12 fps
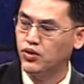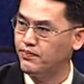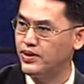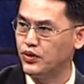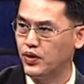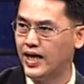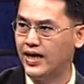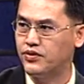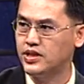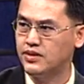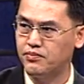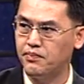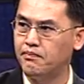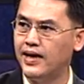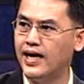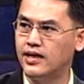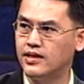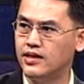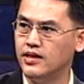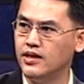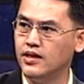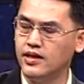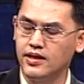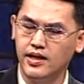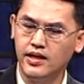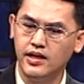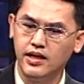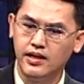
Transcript: คนผิวขาวนี่จะพบมากเลยนะ